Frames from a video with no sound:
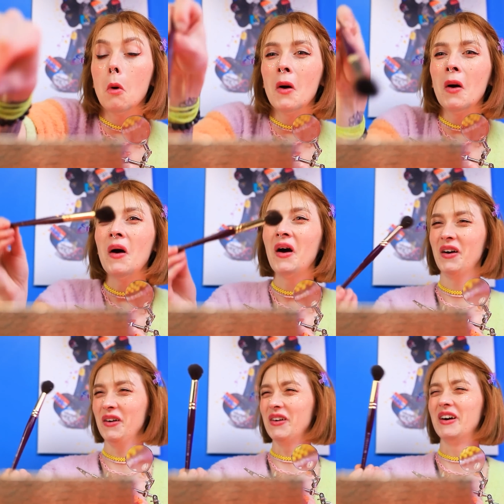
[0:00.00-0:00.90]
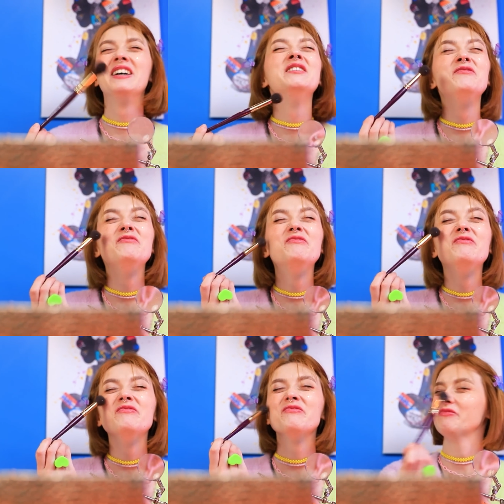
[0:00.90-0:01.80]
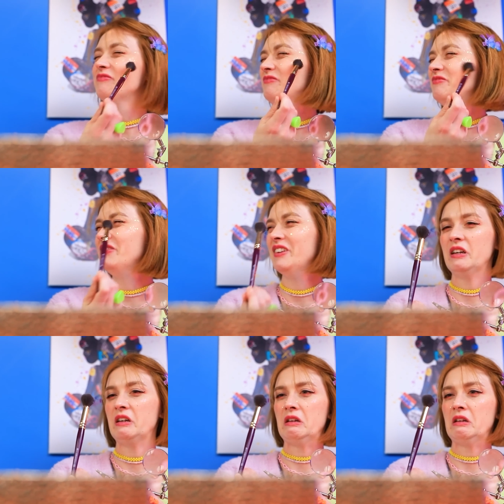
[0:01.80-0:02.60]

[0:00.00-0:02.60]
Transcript: कुछ मेरे लिए भी है तो चलो